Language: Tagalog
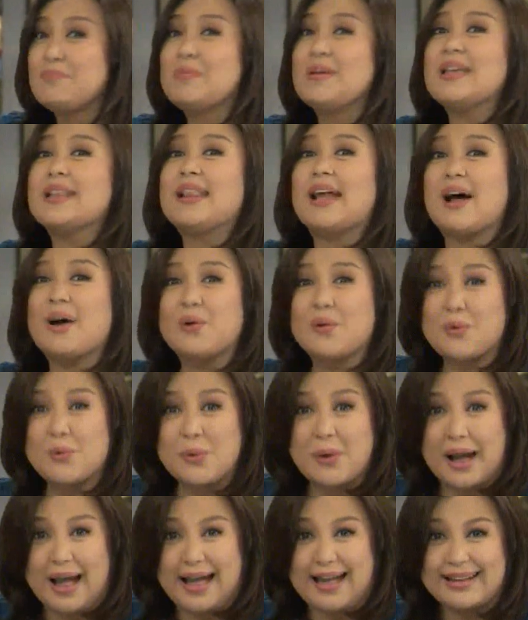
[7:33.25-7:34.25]

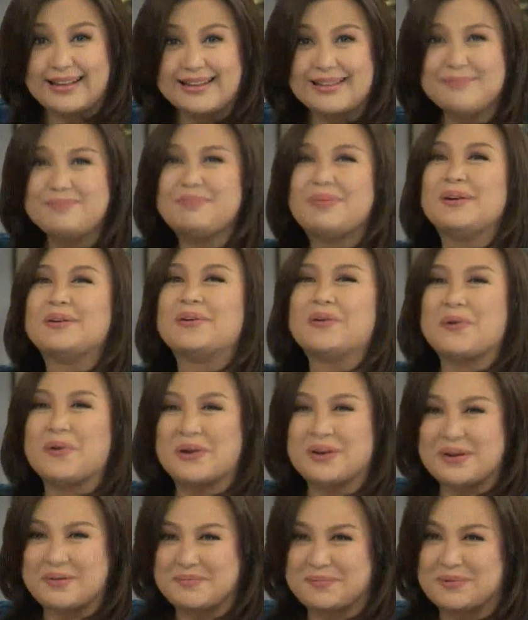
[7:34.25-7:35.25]
bilangguan.
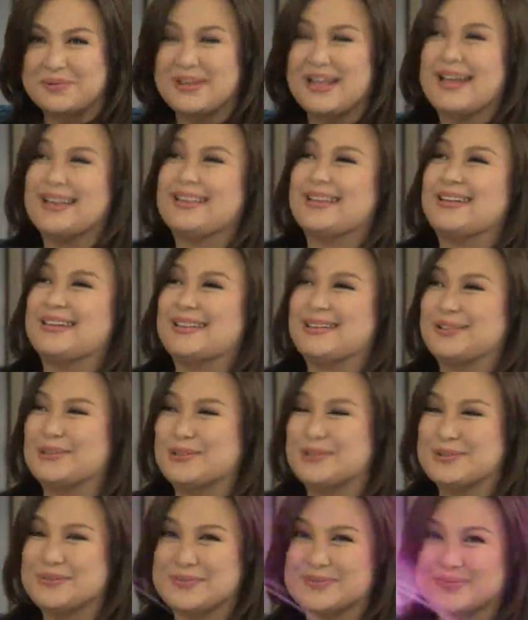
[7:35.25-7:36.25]
Panoorin po natin ito.